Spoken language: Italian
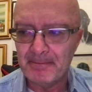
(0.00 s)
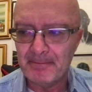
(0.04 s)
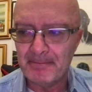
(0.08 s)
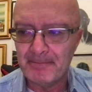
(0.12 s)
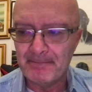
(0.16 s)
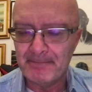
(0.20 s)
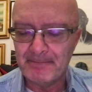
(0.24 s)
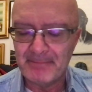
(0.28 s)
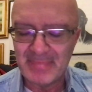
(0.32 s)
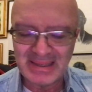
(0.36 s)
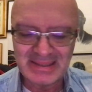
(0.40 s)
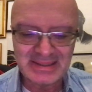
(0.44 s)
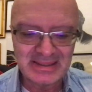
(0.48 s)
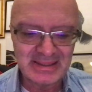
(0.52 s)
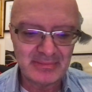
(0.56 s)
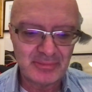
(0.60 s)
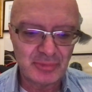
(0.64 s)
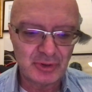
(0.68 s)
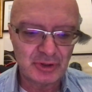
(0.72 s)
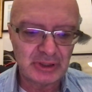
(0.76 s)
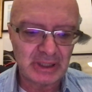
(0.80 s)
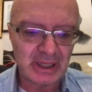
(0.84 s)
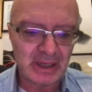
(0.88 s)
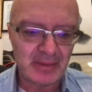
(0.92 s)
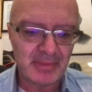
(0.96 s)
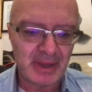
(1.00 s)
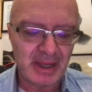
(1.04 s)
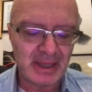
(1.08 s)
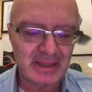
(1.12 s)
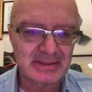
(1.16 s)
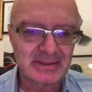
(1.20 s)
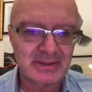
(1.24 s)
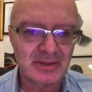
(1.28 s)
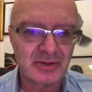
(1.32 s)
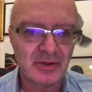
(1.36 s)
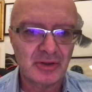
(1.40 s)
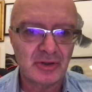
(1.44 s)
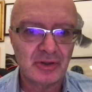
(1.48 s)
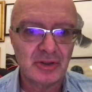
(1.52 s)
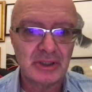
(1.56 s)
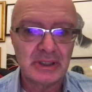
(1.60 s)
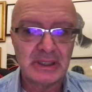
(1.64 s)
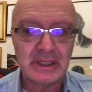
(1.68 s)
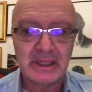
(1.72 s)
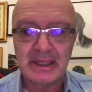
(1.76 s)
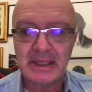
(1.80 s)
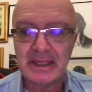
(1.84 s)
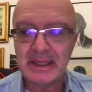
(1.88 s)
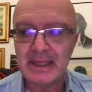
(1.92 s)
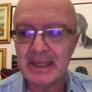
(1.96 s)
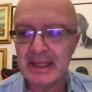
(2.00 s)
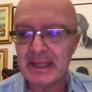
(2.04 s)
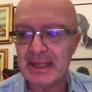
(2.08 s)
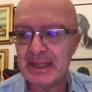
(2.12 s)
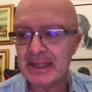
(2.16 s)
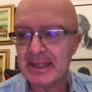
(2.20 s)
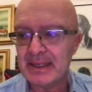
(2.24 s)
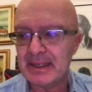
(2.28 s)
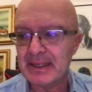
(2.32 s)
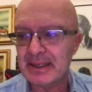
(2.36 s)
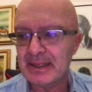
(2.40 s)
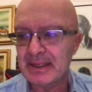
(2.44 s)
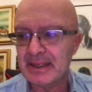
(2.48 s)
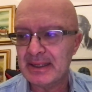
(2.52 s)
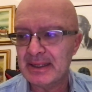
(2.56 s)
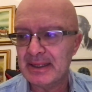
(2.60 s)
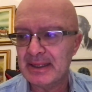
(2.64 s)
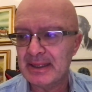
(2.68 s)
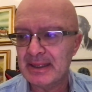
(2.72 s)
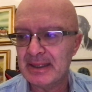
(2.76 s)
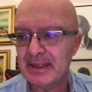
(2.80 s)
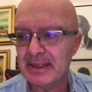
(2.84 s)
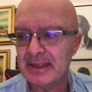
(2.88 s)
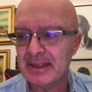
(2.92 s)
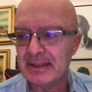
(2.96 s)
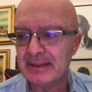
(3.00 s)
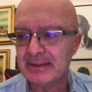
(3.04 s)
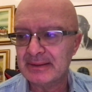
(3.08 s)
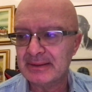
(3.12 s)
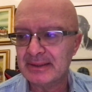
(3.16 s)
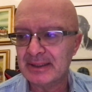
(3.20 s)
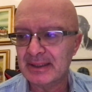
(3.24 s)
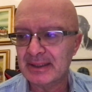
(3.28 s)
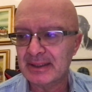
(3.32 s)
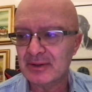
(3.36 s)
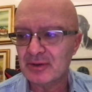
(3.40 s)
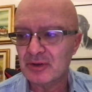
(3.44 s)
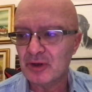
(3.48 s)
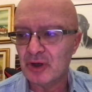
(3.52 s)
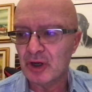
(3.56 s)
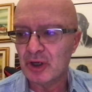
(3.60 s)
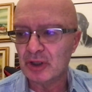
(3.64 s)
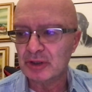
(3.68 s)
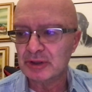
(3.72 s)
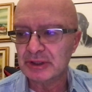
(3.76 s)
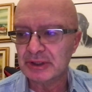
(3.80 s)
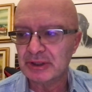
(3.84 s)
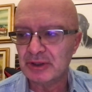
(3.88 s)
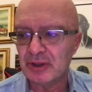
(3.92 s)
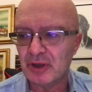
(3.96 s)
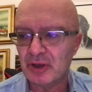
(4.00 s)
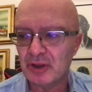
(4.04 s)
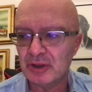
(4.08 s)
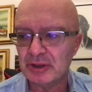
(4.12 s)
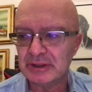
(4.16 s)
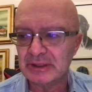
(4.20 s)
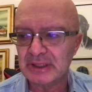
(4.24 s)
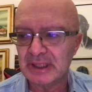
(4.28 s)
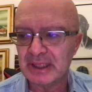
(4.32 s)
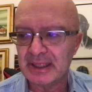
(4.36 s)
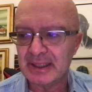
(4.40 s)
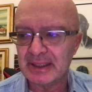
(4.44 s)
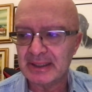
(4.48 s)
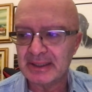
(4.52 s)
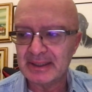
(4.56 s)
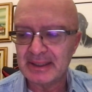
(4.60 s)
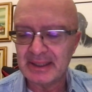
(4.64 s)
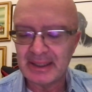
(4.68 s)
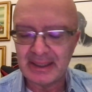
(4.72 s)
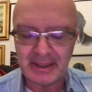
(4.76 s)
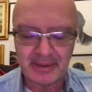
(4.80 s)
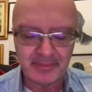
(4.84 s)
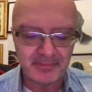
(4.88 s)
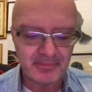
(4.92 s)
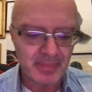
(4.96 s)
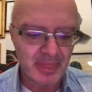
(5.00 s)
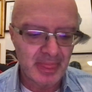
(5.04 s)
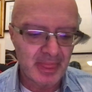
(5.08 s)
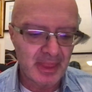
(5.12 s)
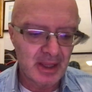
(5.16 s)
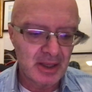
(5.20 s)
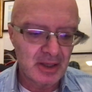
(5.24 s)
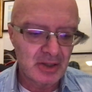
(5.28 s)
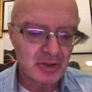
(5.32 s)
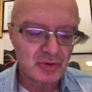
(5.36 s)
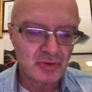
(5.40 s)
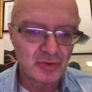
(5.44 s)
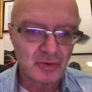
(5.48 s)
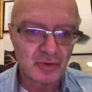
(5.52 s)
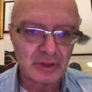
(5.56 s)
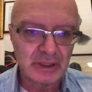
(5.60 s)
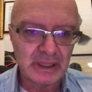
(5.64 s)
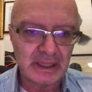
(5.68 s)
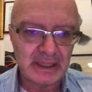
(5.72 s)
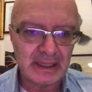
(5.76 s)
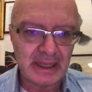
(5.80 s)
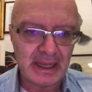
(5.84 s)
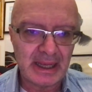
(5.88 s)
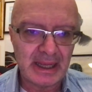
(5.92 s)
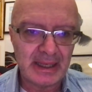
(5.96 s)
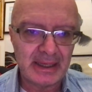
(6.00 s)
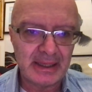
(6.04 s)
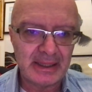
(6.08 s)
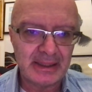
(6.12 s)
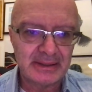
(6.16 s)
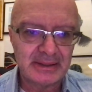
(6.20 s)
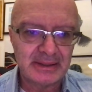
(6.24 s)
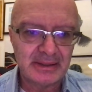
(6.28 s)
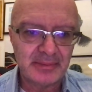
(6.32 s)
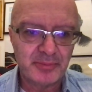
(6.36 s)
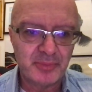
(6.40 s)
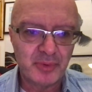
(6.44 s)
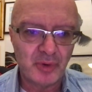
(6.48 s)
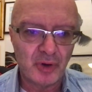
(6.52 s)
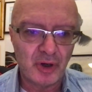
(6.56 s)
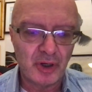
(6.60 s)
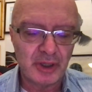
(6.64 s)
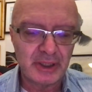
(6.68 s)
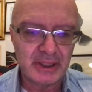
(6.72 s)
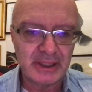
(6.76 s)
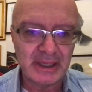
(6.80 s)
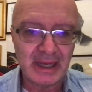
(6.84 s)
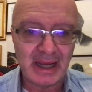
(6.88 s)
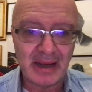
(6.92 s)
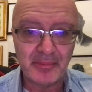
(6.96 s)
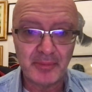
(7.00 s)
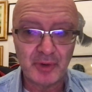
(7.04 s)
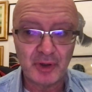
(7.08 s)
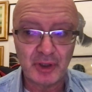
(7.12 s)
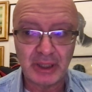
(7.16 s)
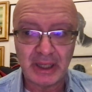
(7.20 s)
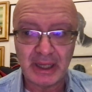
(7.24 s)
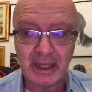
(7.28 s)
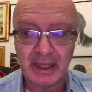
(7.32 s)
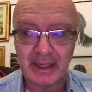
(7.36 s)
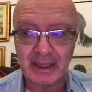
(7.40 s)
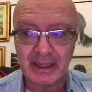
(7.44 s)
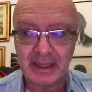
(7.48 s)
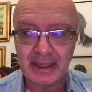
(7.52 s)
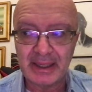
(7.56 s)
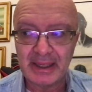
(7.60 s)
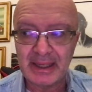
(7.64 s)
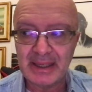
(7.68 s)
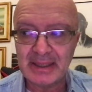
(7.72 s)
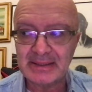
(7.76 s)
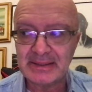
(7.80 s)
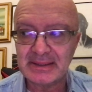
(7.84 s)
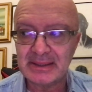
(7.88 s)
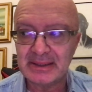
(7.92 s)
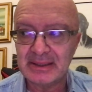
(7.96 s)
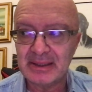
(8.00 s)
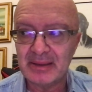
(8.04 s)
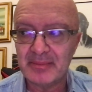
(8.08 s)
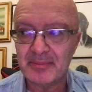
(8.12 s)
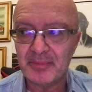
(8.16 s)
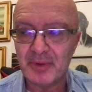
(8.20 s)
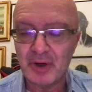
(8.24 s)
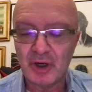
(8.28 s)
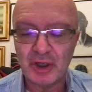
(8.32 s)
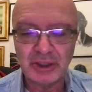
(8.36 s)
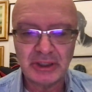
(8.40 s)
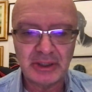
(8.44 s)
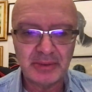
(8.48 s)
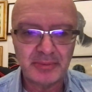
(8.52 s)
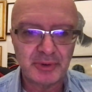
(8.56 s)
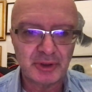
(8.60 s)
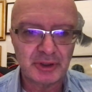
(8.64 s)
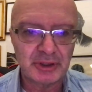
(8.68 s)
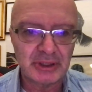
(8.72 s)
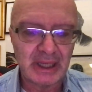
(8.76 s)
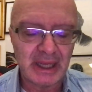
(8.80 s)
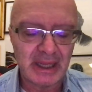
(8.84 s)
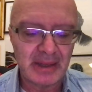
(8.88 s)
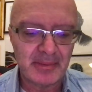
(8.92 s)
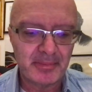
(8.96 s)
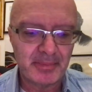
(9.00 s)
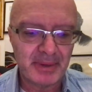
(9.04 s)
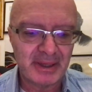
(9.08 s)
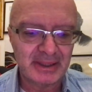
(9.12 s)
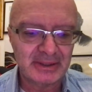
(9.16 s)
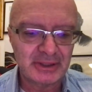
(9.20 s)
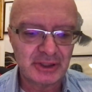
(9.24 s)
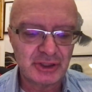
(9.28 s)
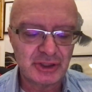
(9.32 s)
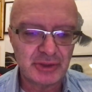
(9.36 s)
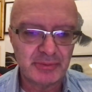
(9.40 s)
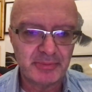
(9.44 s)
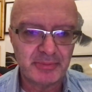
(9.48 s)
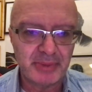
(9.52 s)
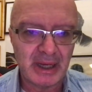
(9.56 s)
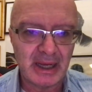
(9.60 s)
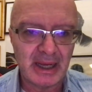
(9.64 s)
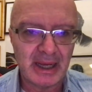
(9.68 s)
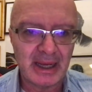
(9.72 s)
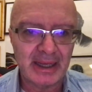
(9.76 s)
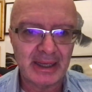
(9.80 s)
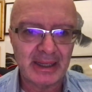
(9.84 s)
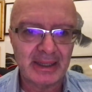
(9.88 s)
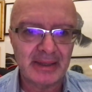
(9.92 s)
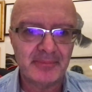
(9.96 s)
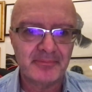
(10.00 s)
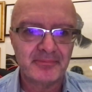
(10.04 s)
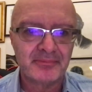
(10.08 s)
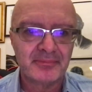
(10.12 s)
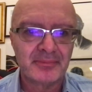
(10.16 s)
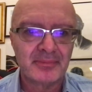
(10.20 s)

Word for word: Massimo Taramasco e eh, ti ricordo inoltre che sul canale ti puoi abbonare e se ti abboni potrai partecipare